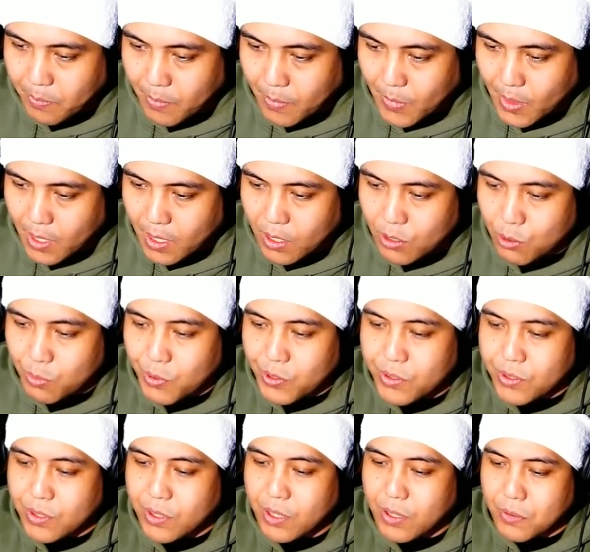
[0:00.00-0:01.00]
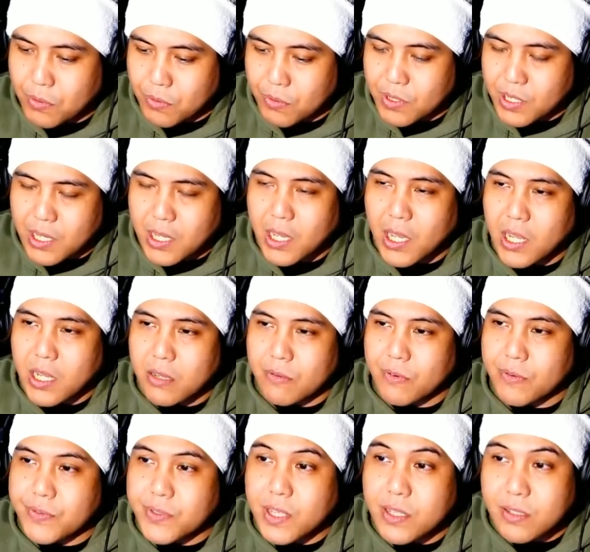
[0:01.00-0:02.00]
で登っていくと2階には
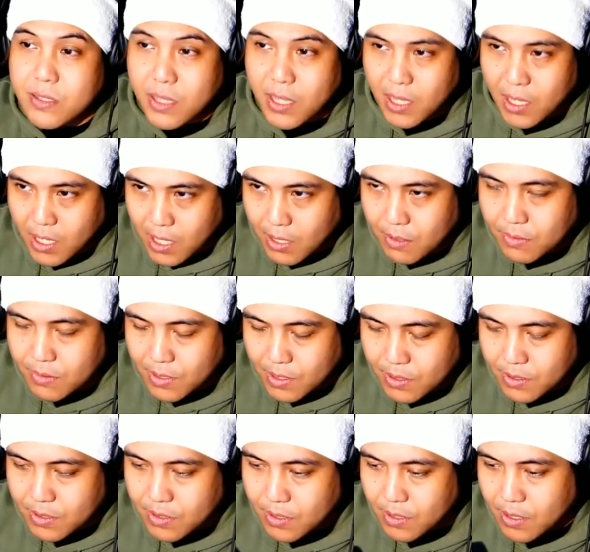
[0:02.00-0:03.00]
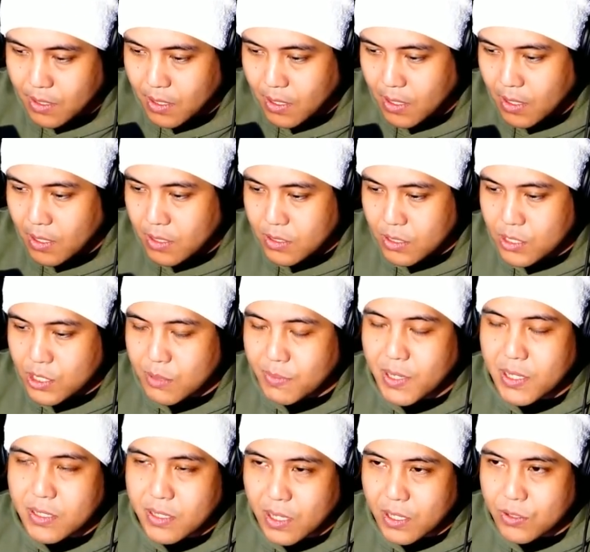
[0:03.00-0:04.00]
2つ部屋があるんです。で一番
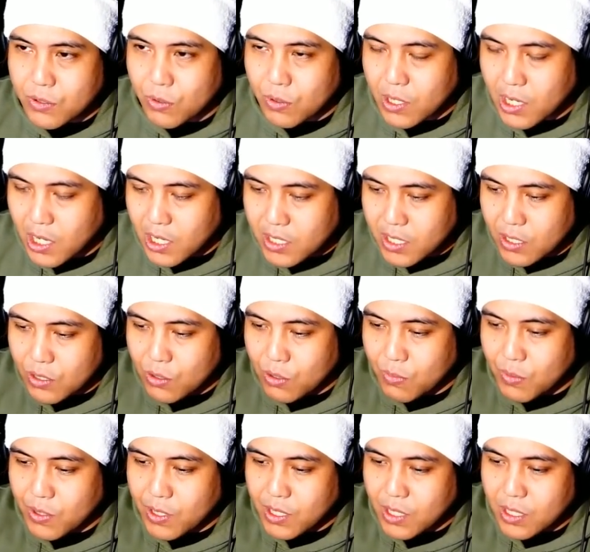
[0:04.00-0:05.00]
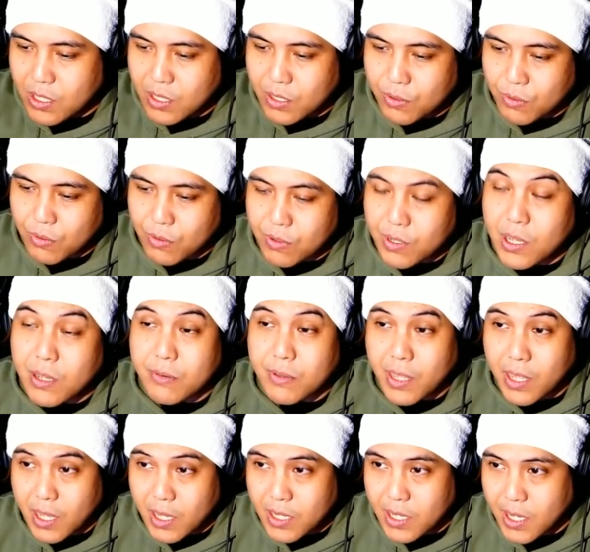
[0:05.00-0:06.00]
最初、階段登りきったところにある部
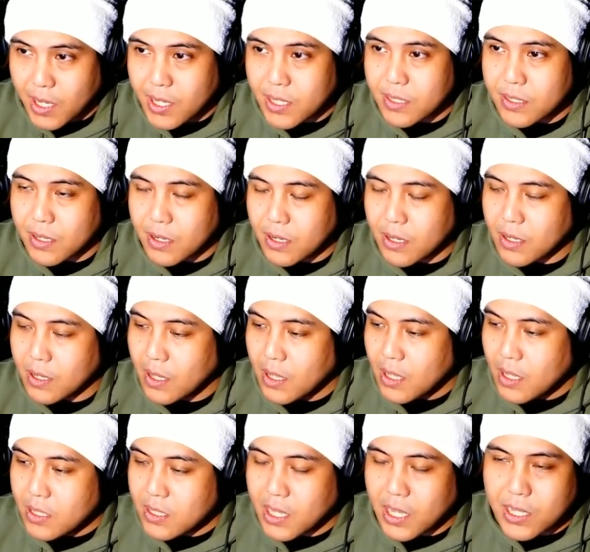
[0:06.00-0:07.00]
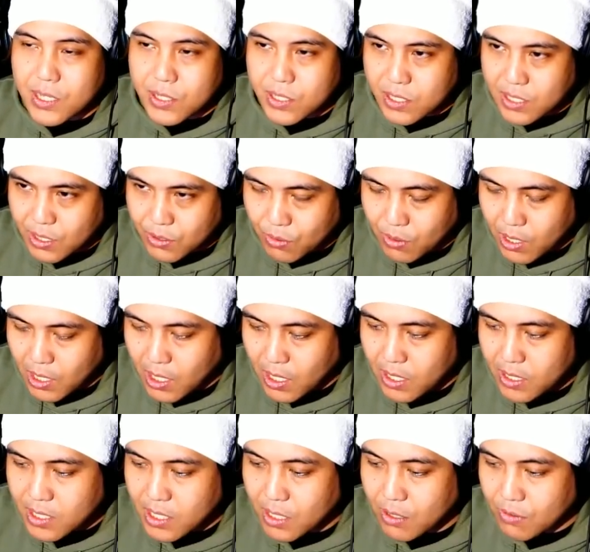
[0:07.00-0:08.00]
屋に入ったら、タンスだとか
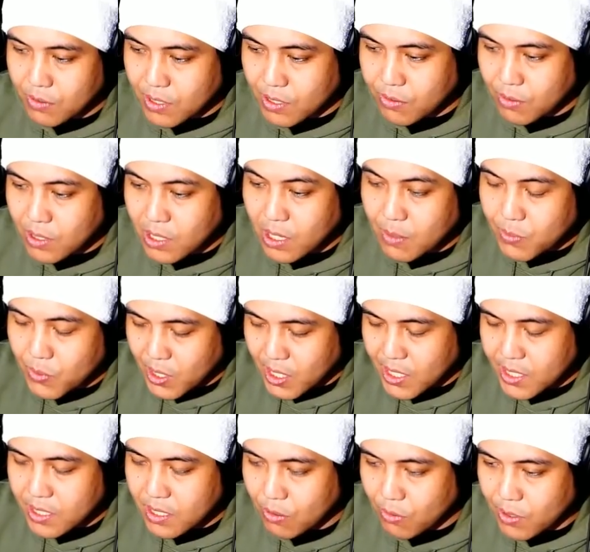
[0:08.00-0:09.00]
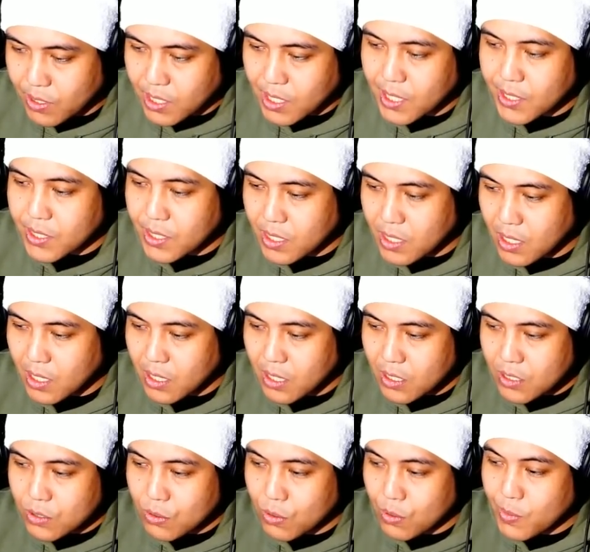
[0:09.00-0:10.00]
衣類だとかがブワーって置いてあって、
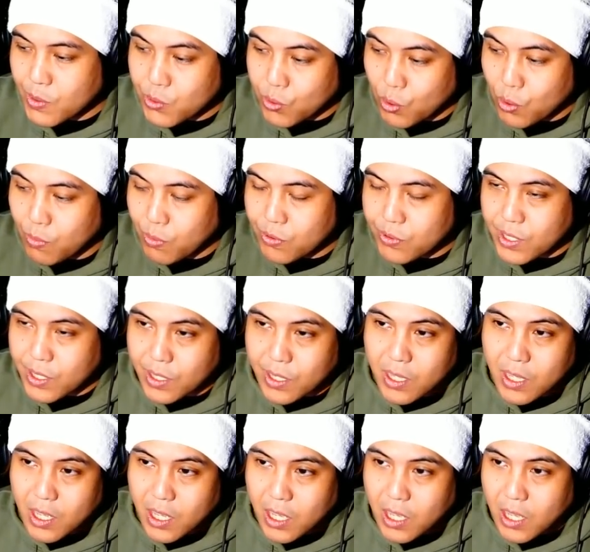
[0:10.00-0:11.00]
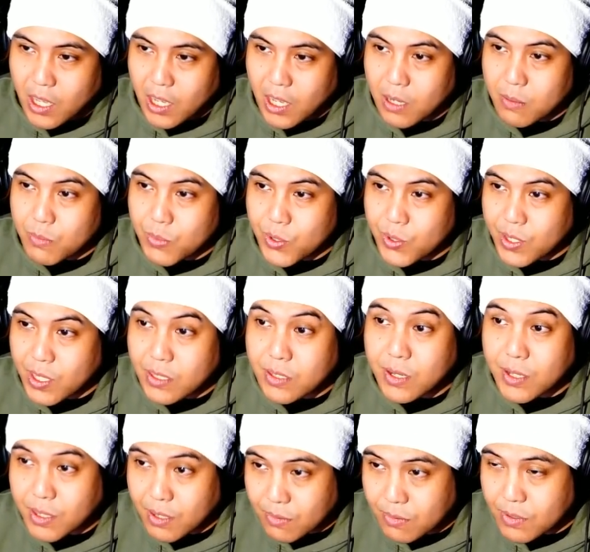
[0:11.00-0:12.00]
そこも倒木で半分削
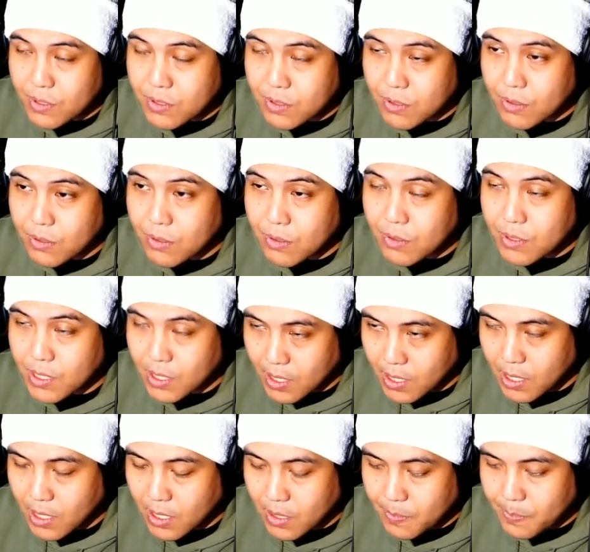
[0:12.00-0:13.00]
れてるんですよ、家が。